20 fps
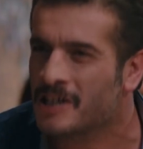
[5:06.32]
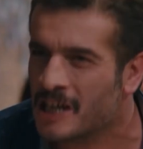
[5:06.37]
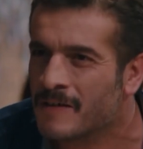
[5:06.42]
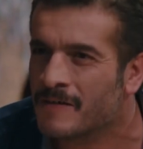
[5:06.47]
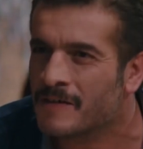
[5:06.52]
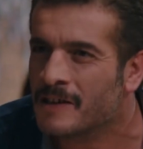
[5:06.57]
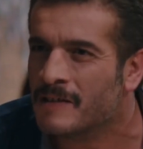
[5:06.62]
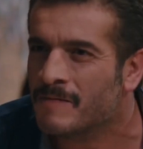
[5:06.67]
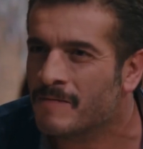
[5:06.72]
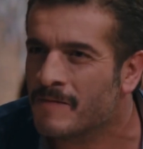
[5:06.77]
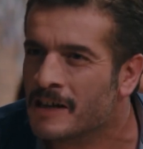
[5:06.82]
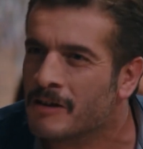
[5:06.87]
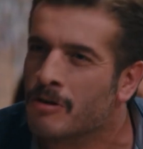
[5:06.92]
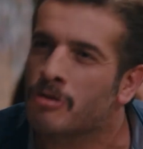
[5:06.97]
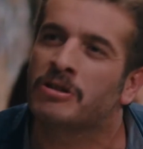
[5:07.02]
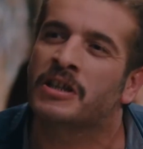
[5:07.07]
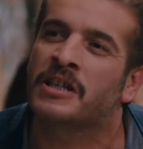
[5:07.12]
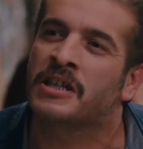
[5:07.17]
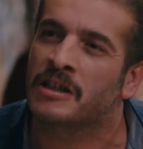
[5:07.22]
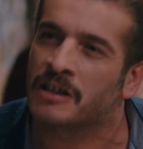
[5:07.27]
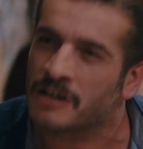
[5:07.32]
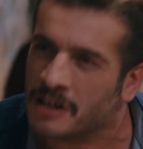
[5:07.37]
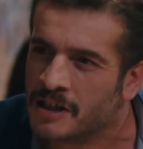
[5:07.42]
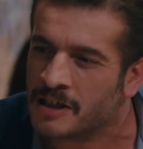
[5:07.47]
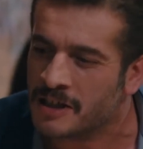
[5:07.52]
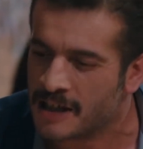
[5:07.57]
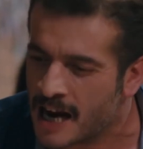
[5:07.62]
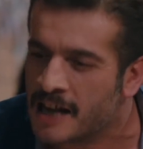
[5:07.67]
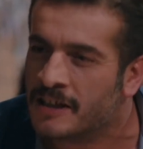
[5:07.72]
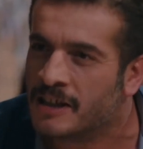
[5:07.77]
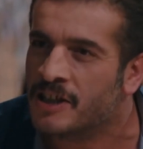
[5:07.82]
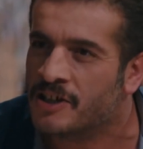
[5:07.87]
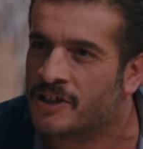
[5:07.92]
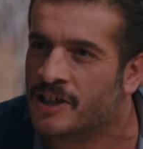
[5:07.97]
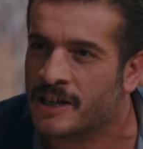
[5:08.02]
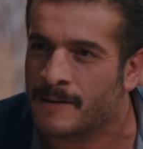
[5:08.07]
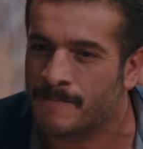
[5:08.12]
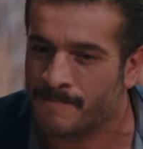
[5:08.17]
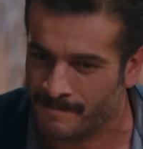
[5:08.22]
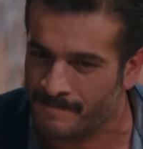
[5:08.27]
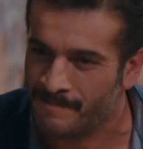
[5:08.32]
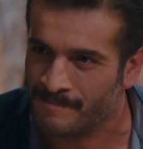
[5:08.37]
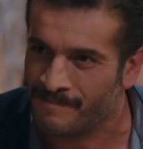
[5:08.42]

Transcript: sevgilim var. O da Yıldız. Hadi içelim.